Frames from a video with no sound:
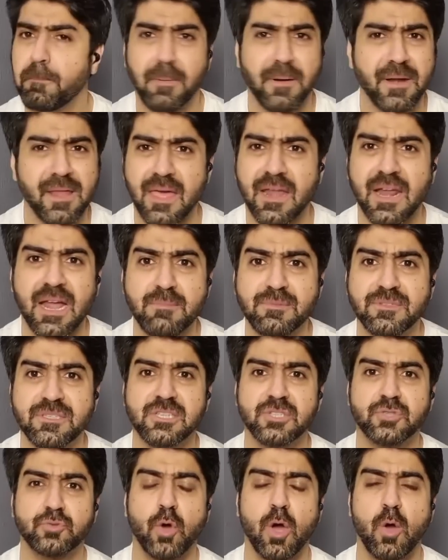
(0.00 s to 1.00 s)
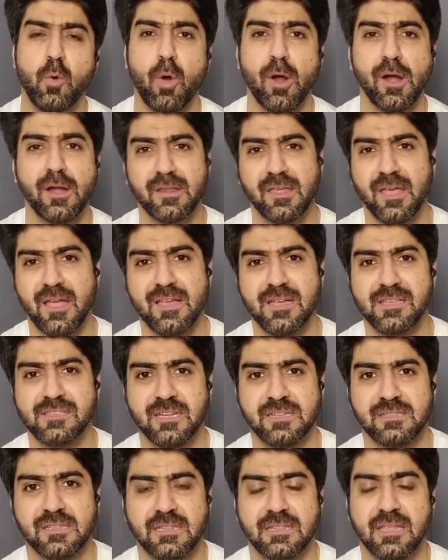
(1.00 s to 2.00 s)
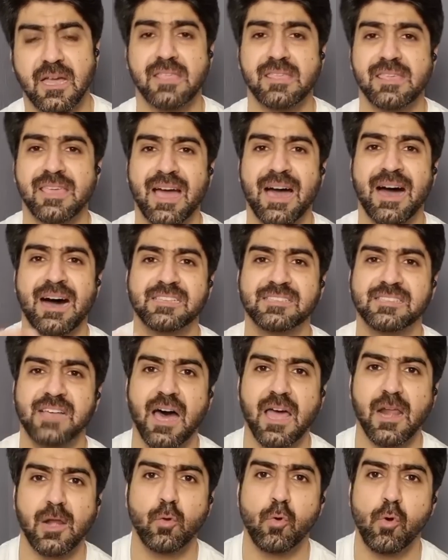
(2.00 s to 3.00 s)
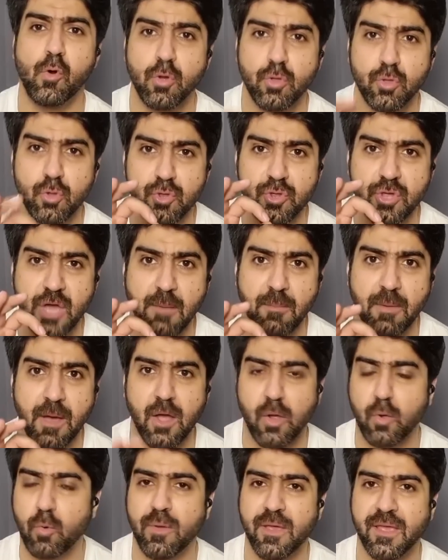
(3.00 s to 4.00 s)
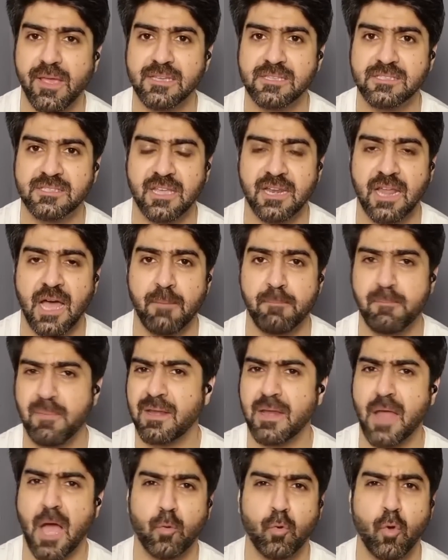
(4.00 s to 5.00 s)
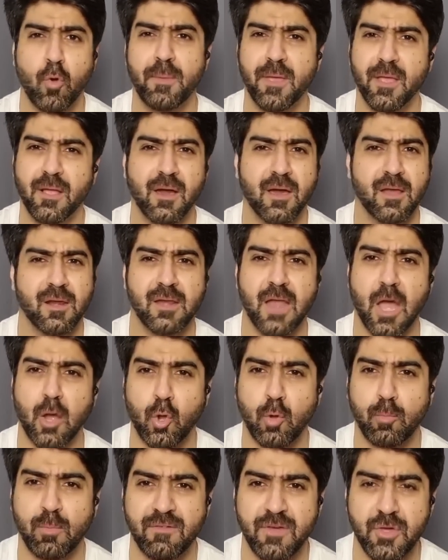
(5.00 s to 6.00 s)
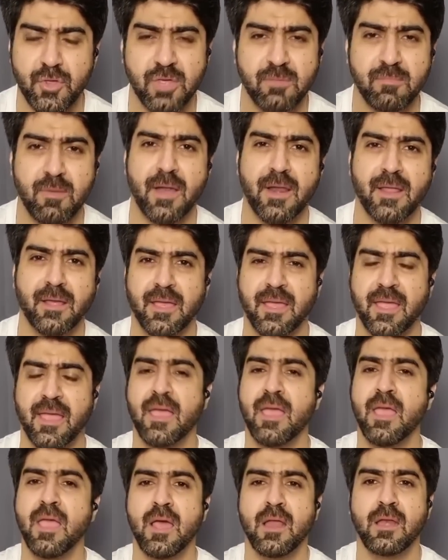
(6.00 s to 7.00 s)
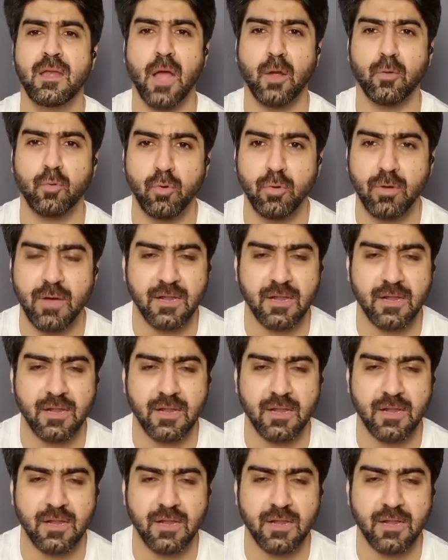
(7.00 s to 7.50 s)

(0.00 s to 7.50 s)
बड़े आराम से इसको अवॉइड किया जा सकता था ये हजार लोग जो जहाँ बहक हुए हैं सैलाब में लाखों बेघर लाखों मवेशी मारे गए हैं लाखों